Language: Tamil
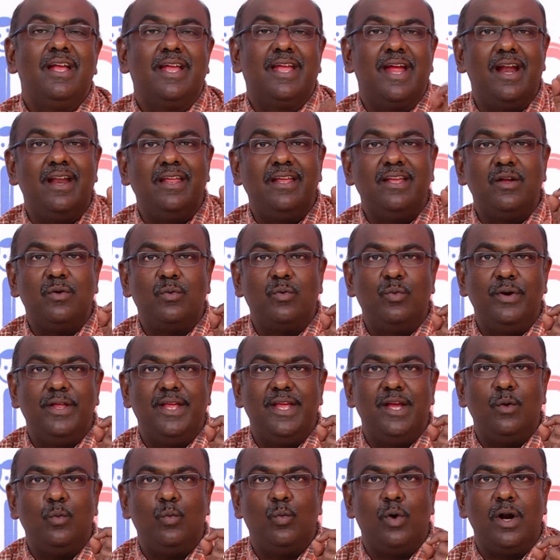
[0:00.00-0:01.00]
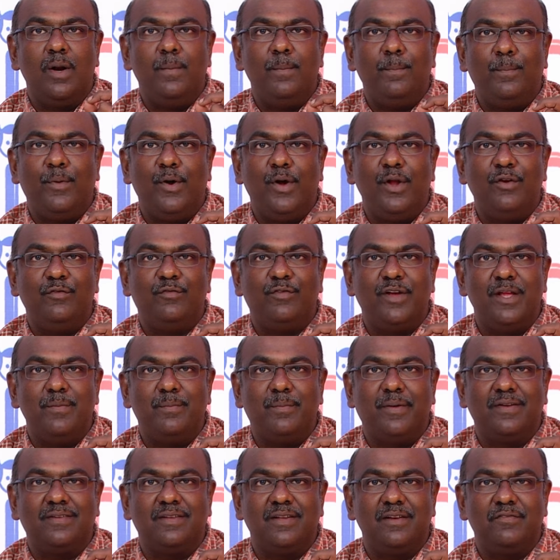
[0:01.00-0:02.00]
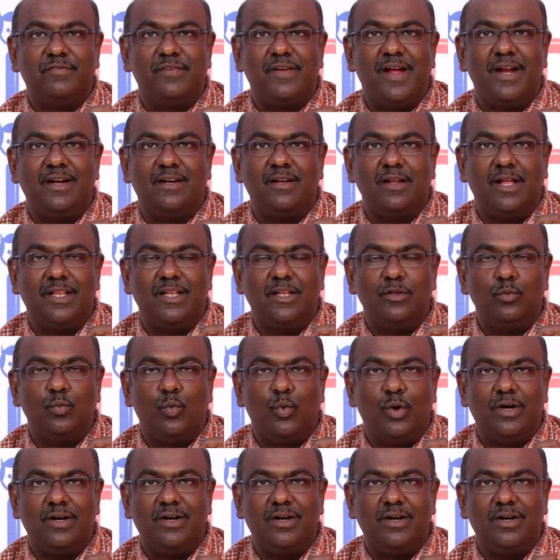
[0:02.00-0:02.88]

கிடைக்கக்கூடிய ஒன் பாயிண்ட் ஃபைவ் பர்சன்ட் ஃபேட் அதாவது